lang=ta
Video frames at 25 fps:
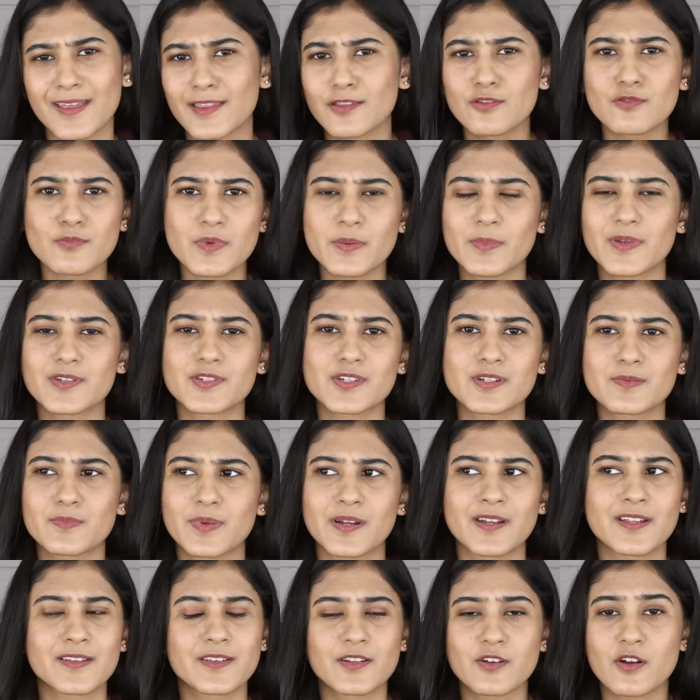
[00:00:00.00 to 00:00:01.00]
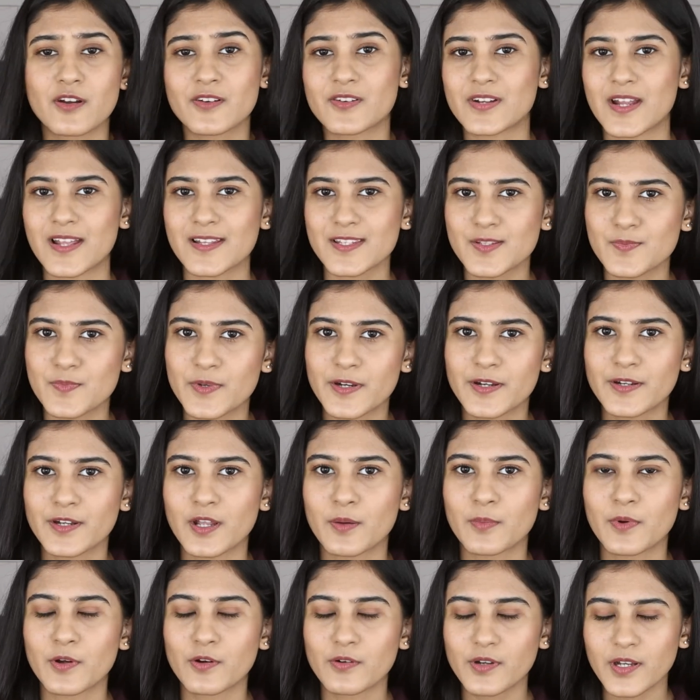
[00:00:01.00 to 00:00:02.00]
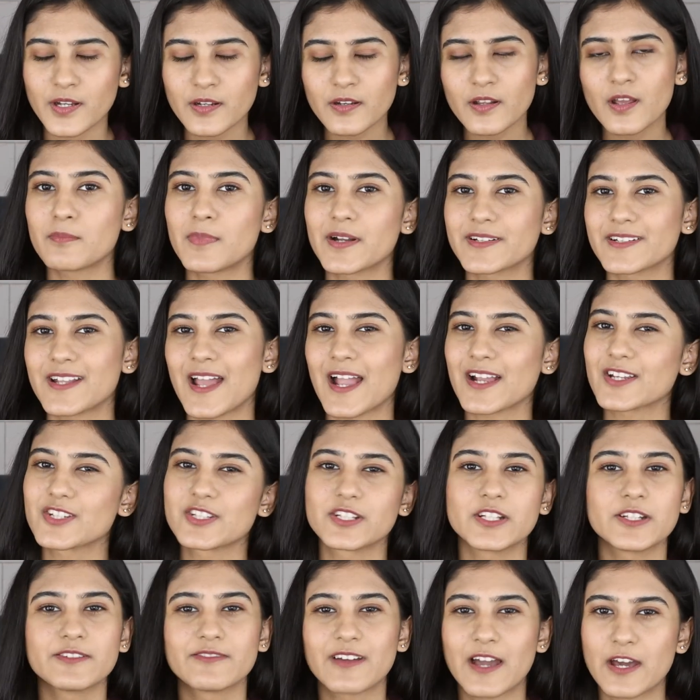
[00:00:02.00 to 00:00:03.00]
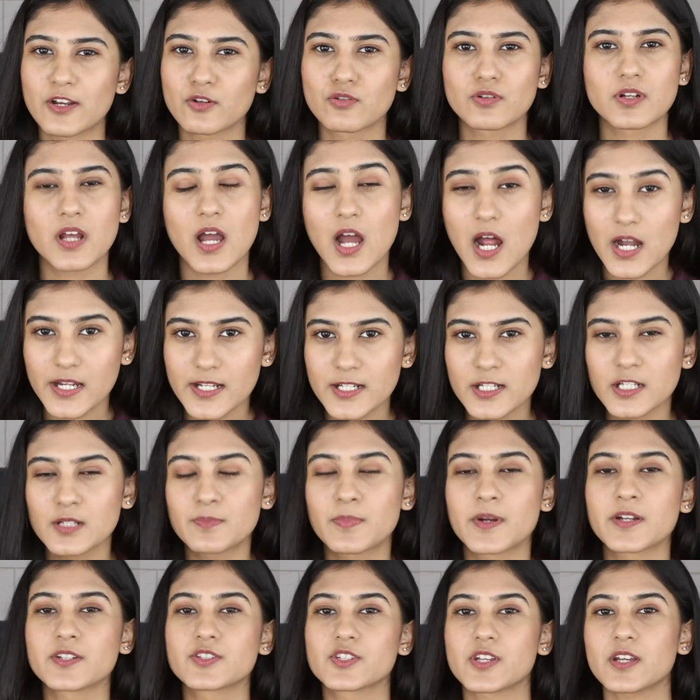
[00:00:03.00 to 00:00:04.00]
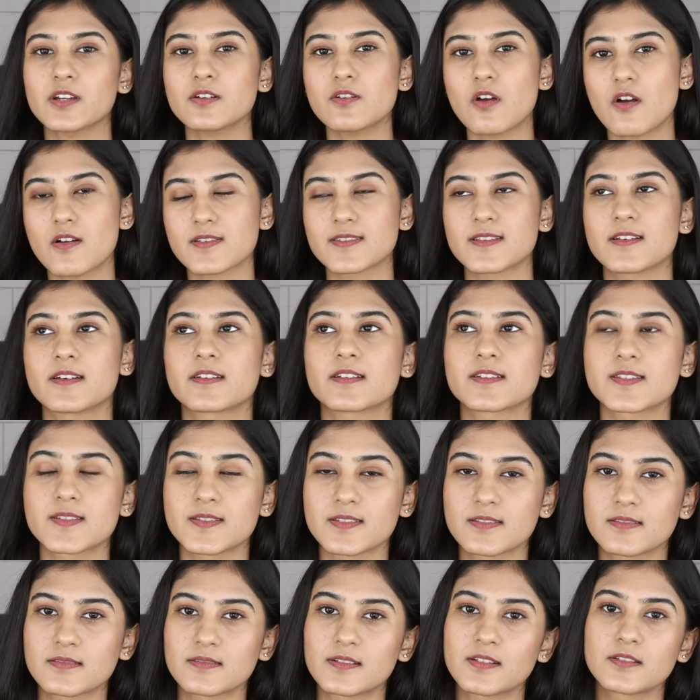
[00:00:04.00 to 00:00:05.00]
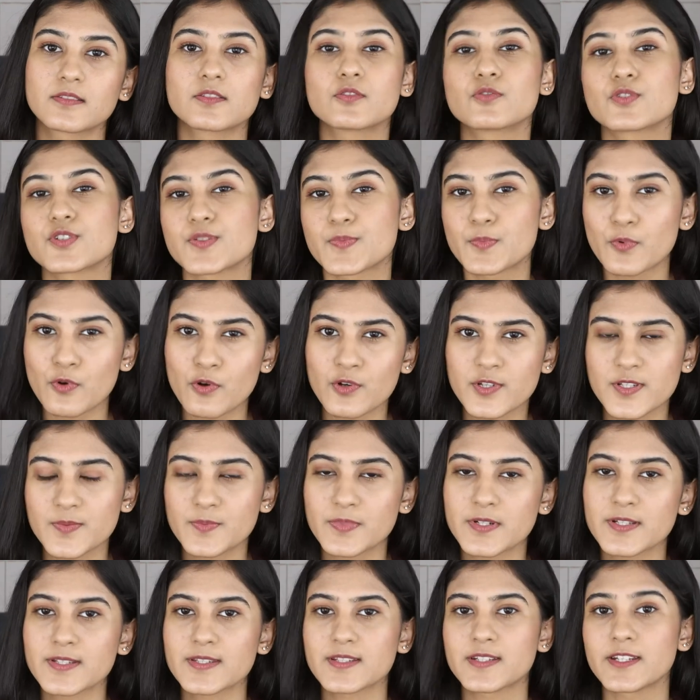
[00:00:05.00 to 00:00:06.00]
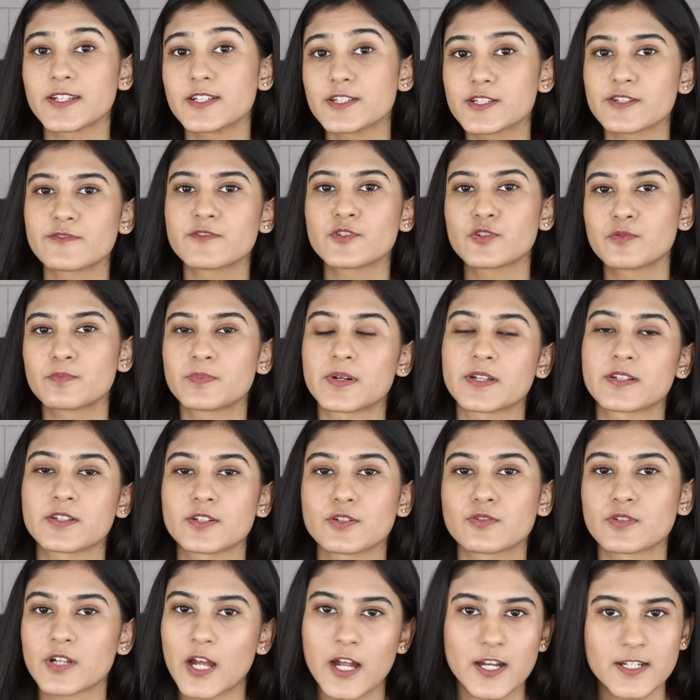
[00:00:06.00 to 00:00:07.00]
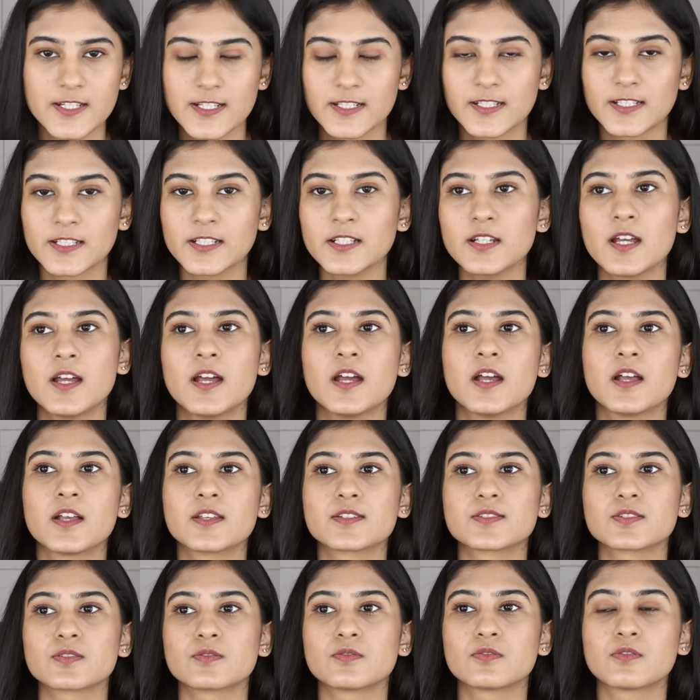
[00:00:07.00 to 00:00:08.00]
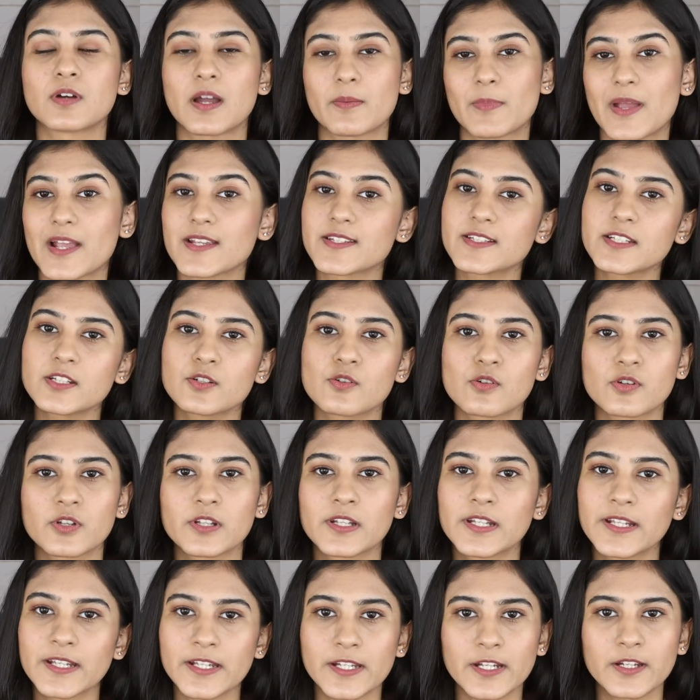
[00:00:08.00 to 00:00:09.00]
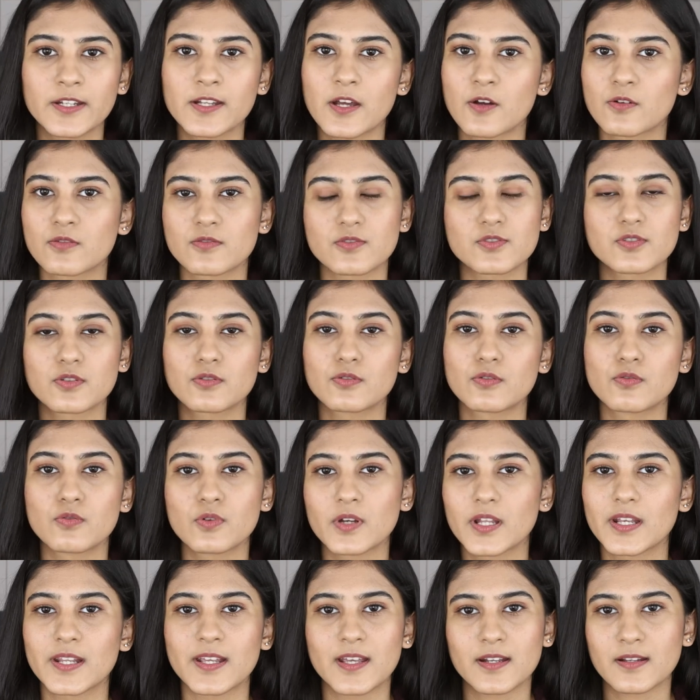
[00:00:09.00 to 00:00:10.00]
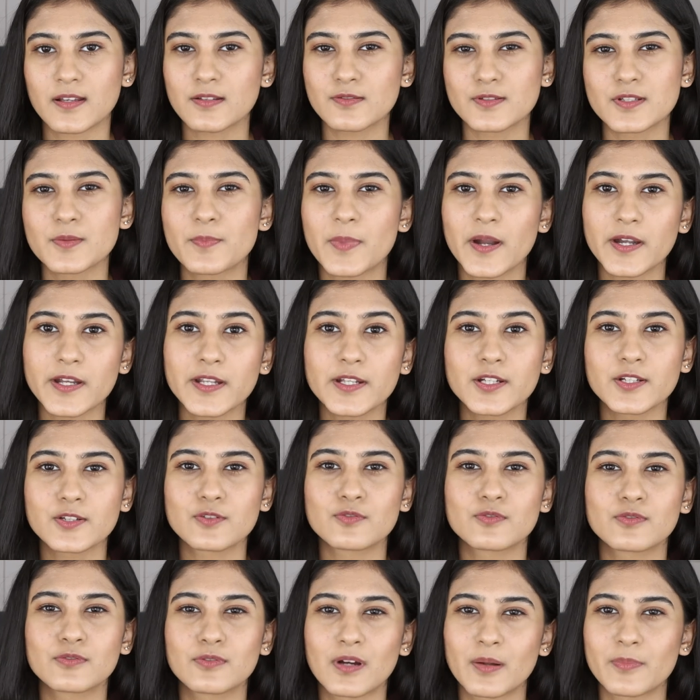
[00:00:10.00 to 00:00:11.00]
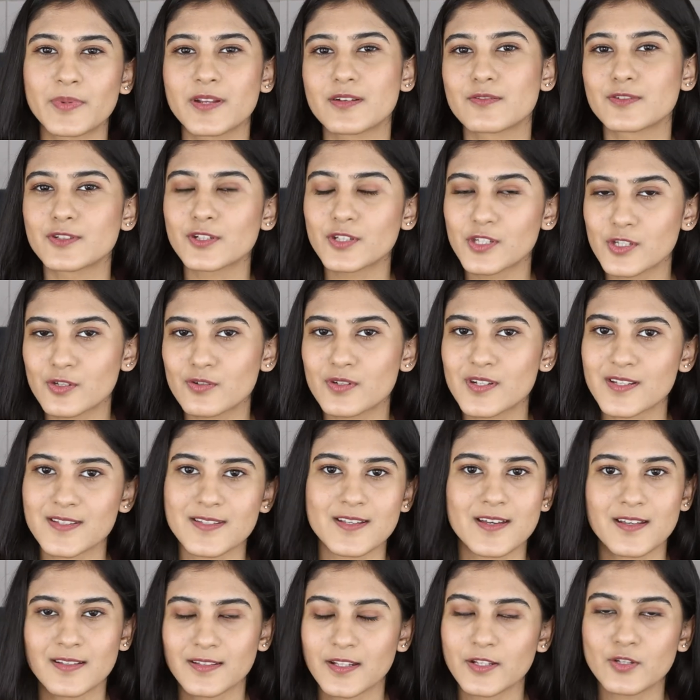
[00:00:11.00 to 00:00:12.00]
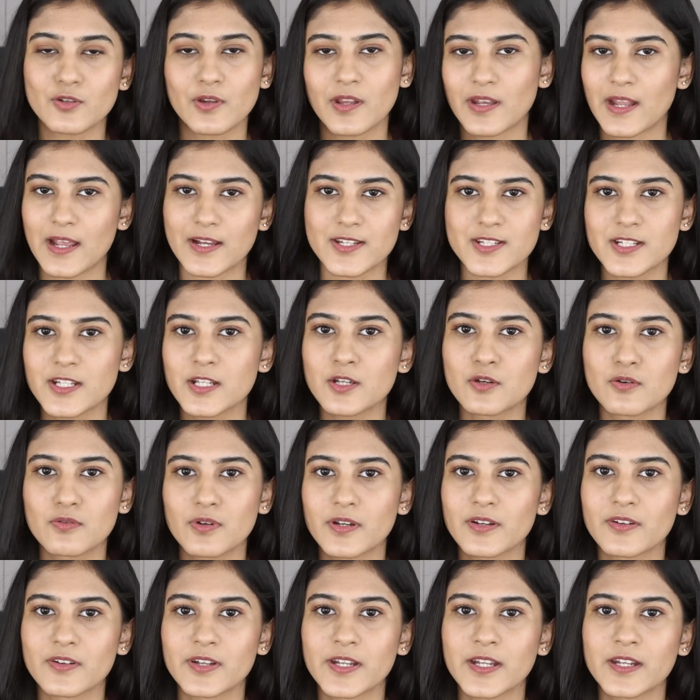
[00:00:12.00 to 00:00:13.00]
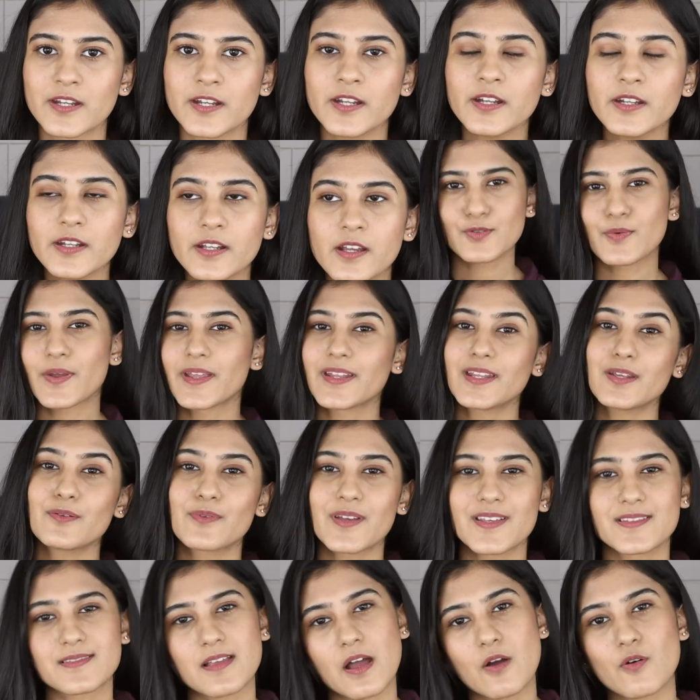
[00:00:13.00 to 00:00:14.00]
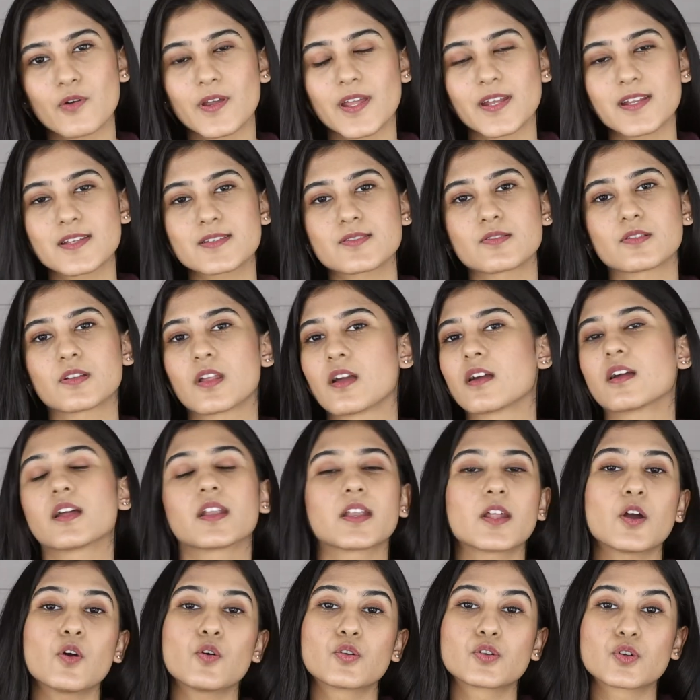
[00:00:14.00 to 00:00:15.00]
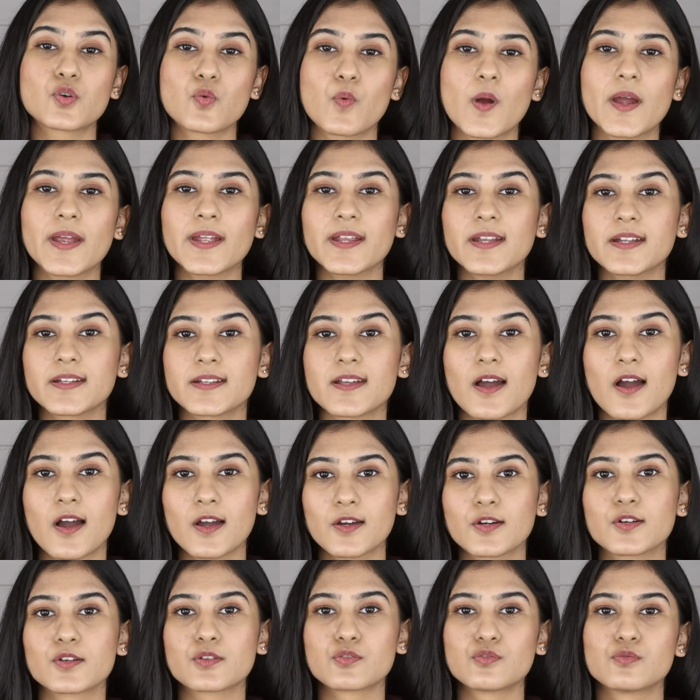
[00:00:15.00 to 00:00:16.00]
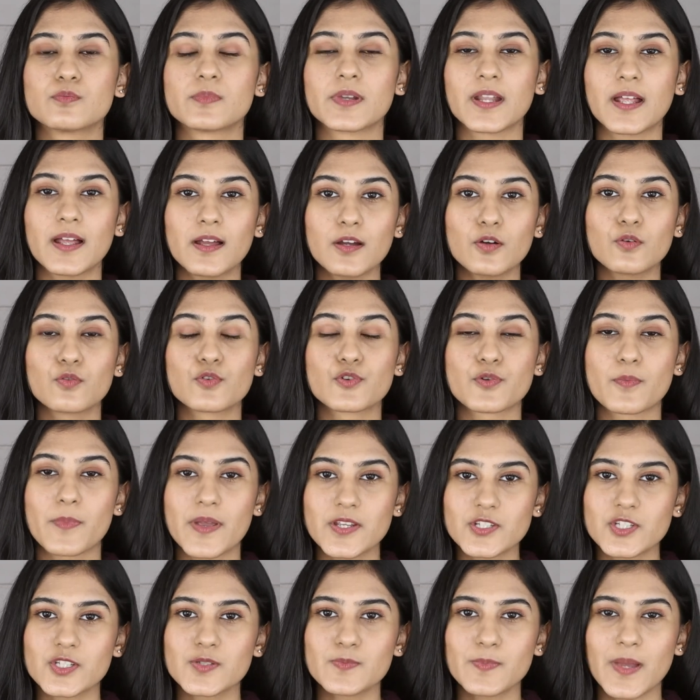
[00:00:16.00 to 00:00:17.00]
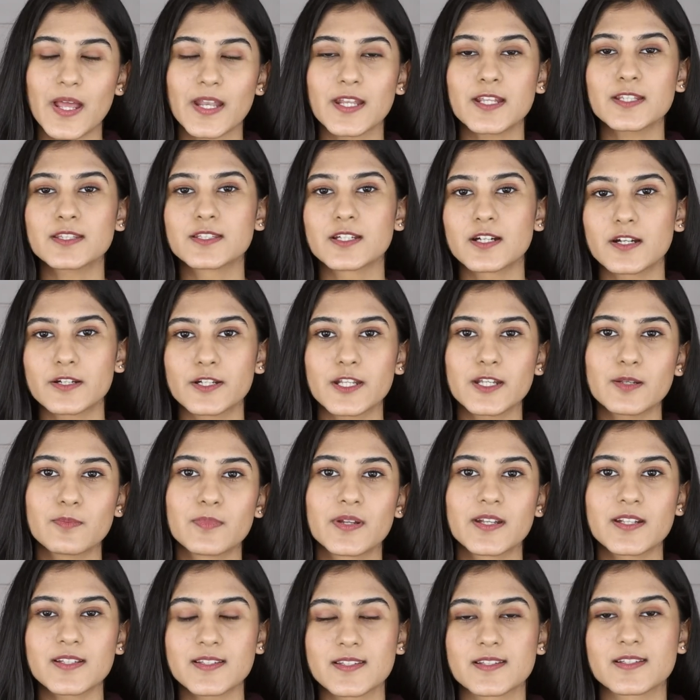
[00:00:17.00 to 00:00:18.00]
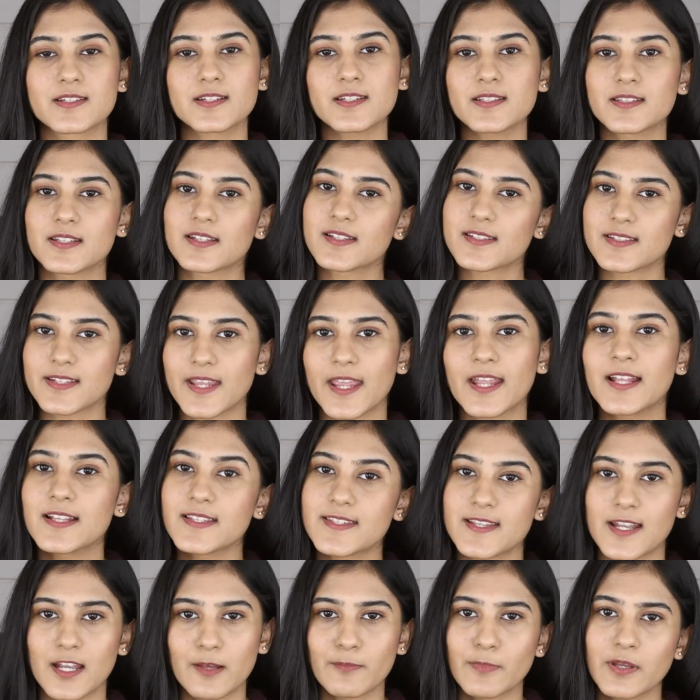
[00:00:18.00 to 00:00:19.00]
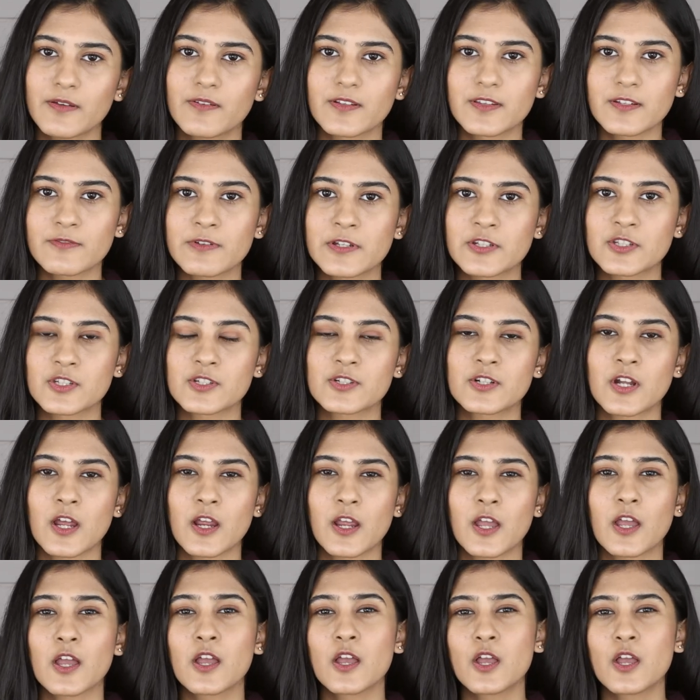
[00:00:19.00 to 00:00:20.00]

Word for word: எதுவுமே மென்ஷன் பண்ணது நாட் டிரான்ஸ்பரண்ட் அபவுட் இட் பட் ஆக்சுவலி வேற ஒரு ஆர்டிக்கல் படித்தேன் காசாரிக்ஸ்லேருந்து ஒரு ஸ்போக்ஸ் பர்சன் இன்டர்வியூ பண்ண ஒரு ஆர்டிக்கல் ஸோ ஐம் ஆக்சுவலி கோன் லிங்க் இட் டவுன் ஸோ உங்களை யாருக்காவது வந்து படிக்கணும் அப்படின்னு வந்து க்யூரியஸாக இருந்தால் யூ கேன் ஆக்சுவலி கோ அண்ட் ரீட் இட் ஸோ எனிவேஸ் அவங்க என்ன சொன்னாங்கன்னா ஒரு குவாய்ட் டார்க் ரூமில் ஒரு மெஷ் மேலே தேர்ட்டி மினிட்ஸ்க்கு இந்த ஸ்னேல்ஸ் எல்லாமே வந்து வச்சுடுறாங்க